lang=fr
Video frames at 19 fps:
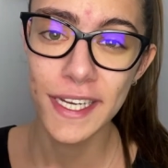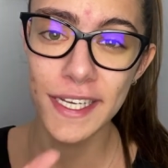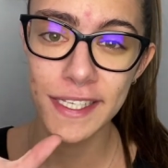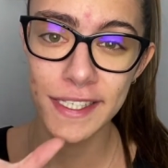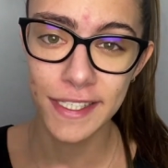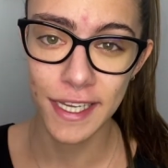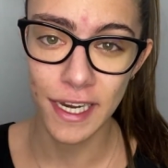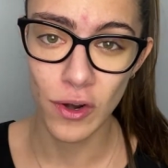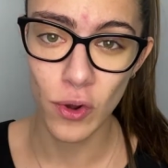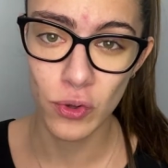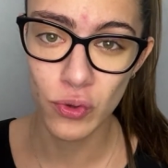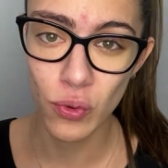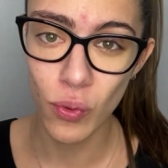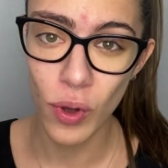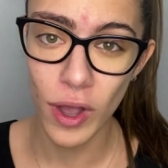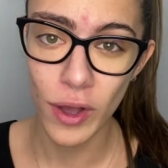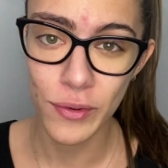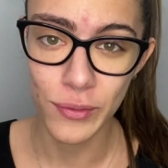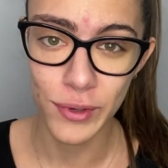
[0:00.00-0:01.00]
c'est
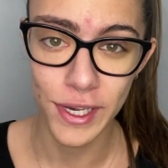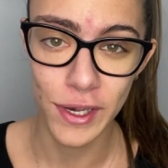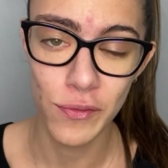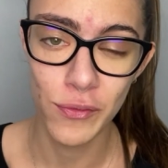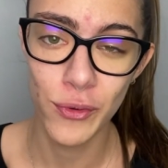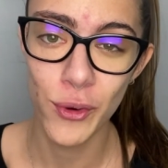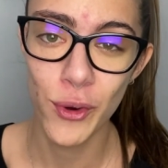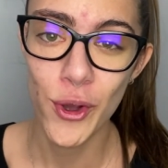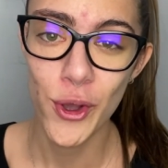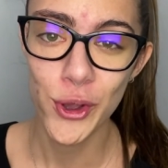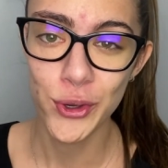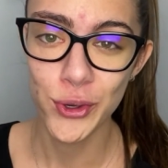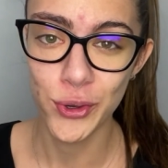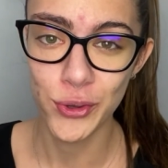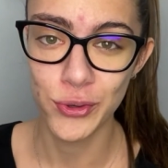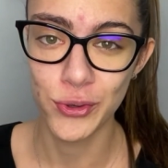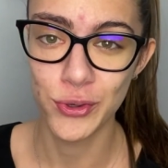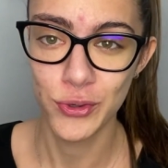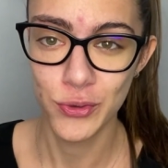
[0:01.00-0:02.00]
l'endroit où il faut que
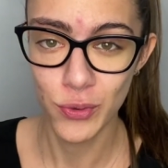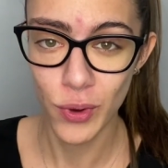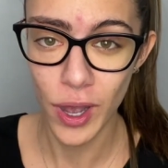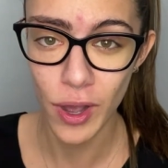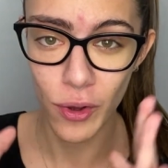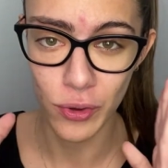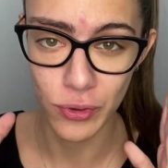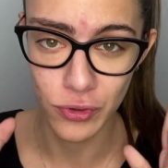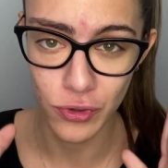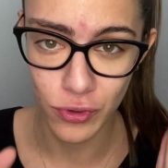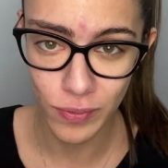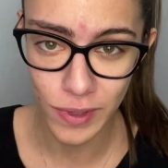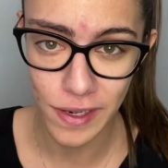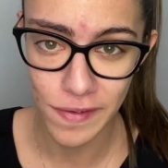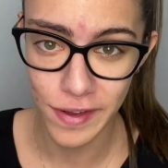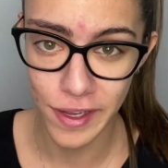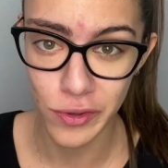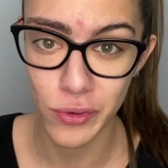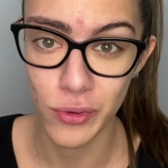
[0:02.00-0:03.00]
tu sois en
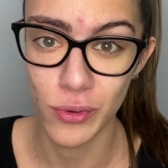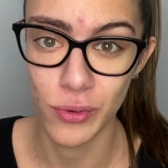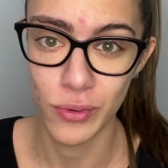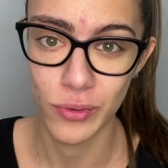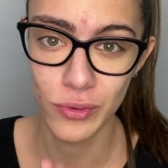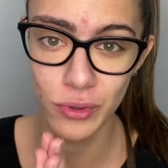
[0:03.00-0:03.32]
2022.